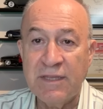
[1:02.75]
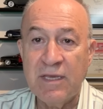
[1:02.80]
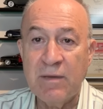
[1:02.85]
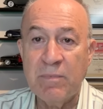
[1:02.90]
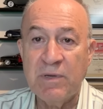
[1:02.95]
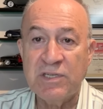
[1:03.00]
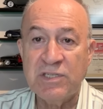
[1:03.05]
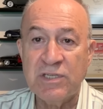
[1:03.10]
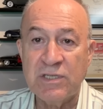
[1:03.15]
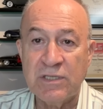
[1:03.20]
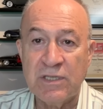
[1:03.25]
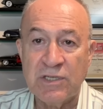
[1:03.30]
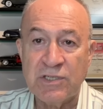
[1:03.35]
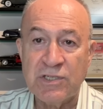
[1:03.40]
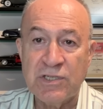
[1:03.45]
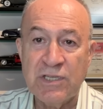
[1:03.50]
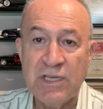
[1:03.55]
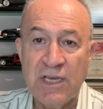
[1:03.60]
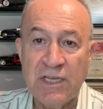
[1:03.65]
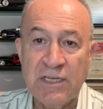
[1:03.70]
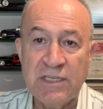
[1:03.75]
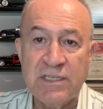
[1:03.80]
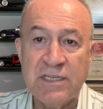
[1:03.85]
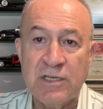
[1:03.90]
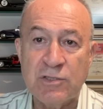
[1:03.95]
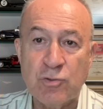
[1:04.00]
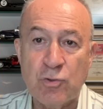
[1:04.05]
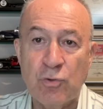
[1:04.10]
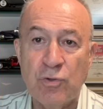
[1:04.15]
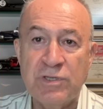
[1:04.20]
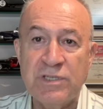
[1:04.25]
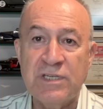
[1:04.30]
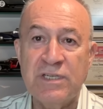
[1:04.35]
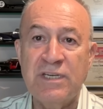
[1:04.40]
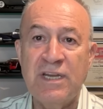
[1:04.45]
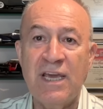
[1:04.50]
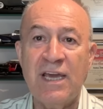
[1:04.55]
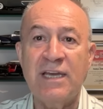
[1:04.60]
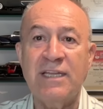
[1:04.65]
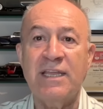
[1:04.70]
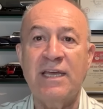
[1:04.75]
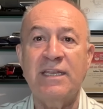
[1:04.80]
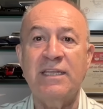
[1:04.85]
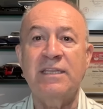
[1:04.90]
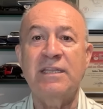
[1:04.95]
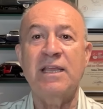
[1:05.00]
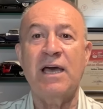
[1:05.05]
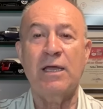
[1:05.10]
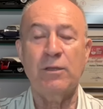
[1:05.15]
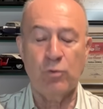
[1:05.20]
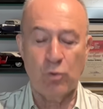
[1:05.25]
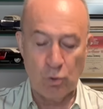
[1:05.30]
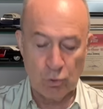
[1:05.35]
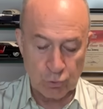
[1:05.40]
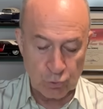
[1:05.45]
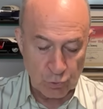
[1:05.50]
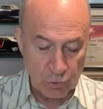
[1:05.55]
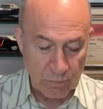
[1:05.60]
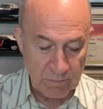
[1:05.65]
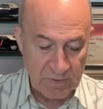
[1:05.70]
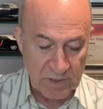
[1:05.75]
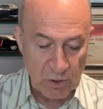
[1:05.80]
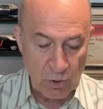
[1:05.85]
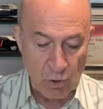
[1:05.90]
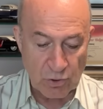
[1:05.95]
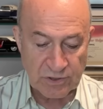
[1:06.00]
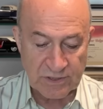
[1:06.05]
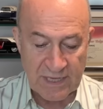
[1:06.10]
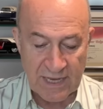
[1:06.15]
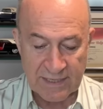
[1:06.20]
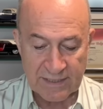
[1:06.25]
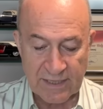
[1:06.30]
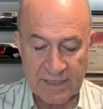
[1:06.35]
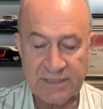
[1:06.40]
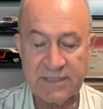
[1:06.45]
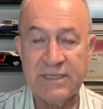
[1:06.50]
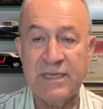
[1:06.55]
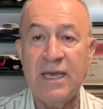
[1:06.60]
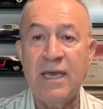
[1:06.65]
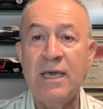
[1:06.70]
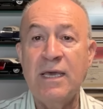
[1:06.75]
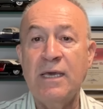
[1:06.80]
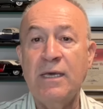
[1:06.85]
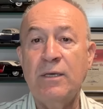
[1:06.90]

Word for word: de Beşiktaş'ın yeni sezon için ne kadar iddialı olduğunun bir göstergesi.